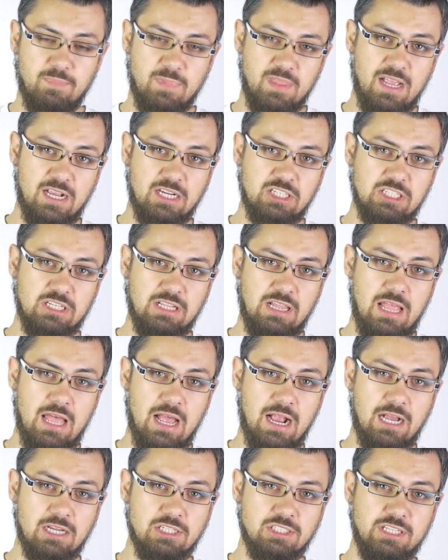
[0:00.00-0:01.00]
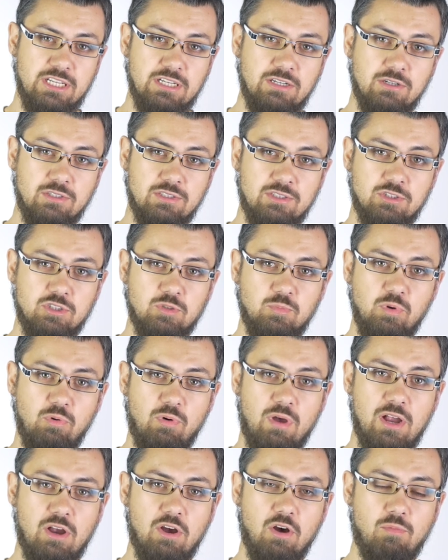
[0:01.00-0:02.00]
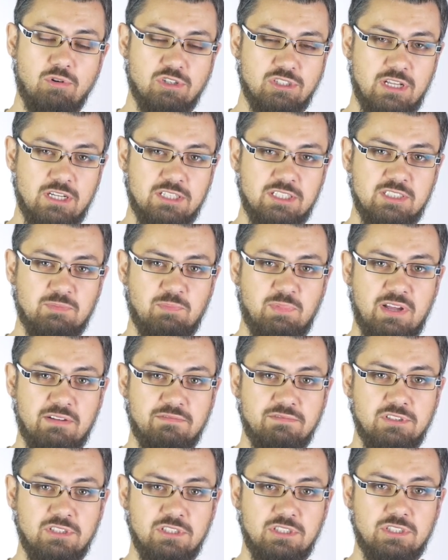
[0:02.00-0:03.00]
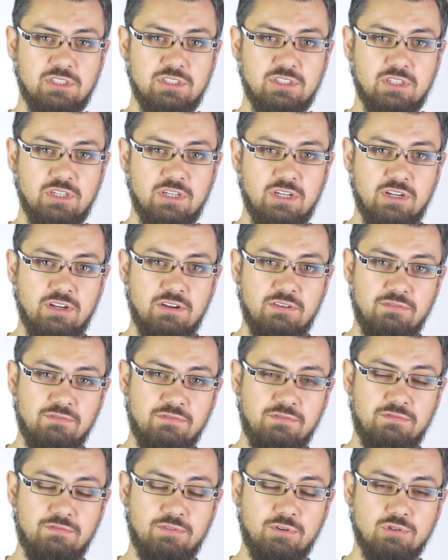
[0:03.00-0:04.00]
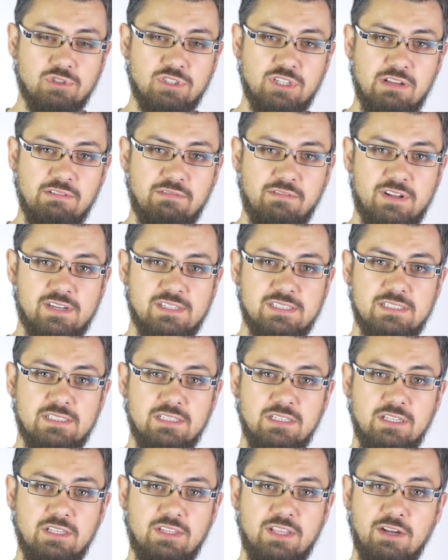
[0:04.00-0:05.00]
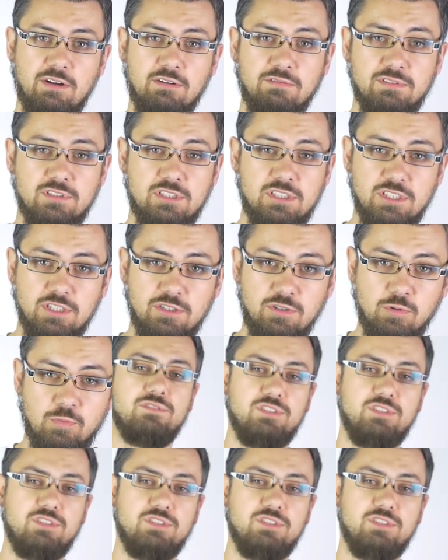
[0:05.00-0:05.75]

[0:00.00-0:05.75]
Także dla każdego coś miłego można się sprawdzić e, w różnej wersji tego wyścigu.